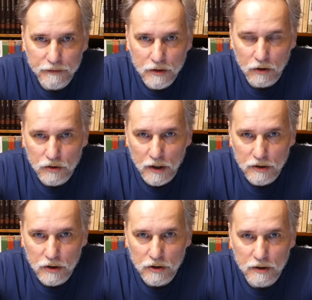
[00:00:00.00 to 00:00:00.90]
Wschodzie, a
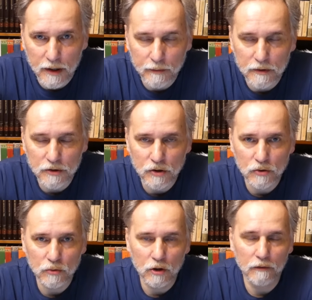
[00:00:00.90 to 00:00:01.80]
dzieje się tam
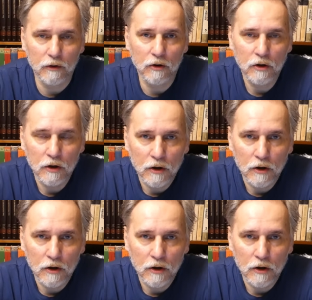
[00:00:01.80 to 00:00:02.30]
stosunkowo